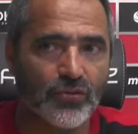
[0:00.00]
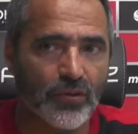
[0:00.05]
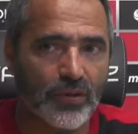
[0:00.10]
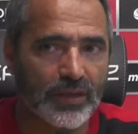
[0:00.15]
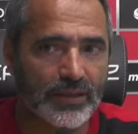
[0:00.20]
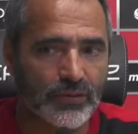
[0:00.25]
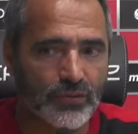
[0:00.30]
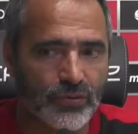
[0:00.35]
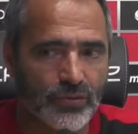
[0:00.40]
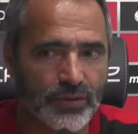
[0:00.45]

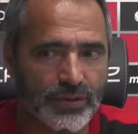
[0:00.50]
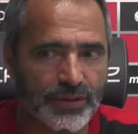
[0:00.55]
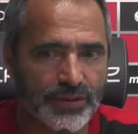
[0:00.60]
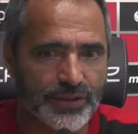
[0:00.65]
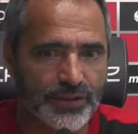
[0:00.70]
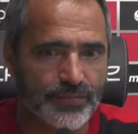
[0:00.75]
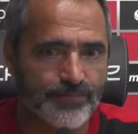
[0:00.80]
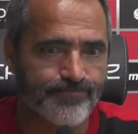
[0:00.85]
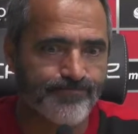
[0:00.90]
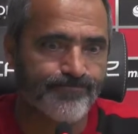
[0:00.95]

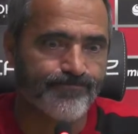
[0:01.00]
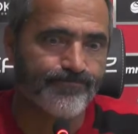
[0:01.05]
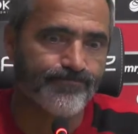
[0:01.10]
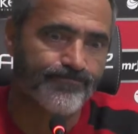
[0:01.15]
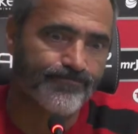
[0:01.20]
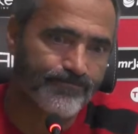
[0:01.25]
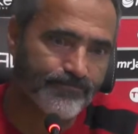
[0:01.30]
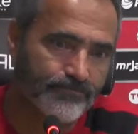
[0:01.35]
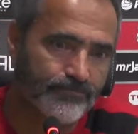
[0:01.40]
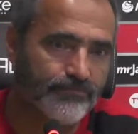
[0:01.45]
jogadores,
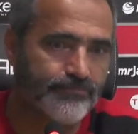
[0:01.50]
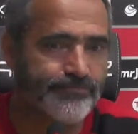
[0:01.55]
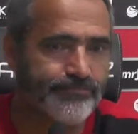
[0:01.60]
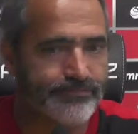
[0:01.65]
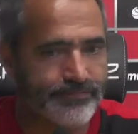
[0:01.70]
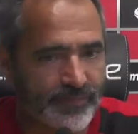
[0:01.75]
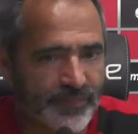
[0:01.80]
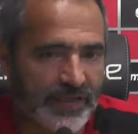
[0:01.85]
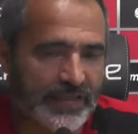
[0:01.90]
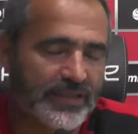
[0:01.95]

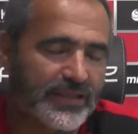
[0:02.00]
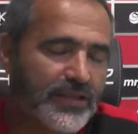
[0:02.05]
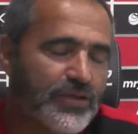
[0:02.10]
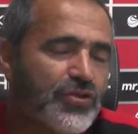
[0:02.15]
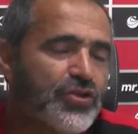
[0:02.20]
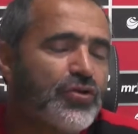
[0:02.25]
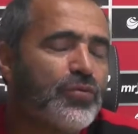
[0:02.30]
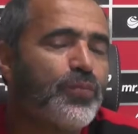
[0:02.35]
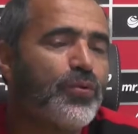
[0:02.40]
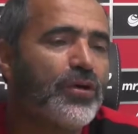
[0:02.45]
hum, vai
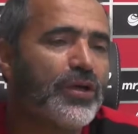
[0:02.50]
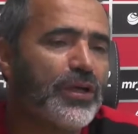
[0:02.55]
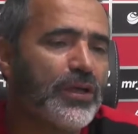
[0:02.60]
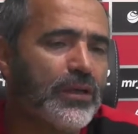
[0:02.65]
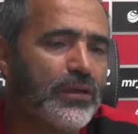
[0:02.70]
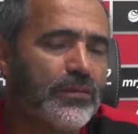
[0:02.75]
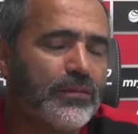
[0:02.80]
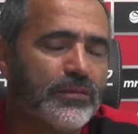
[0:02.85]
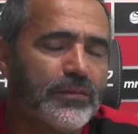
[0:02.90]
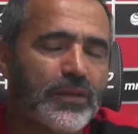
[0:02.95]
sentir um
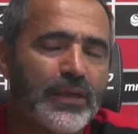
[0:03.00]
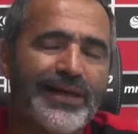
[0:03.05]
pouquinho.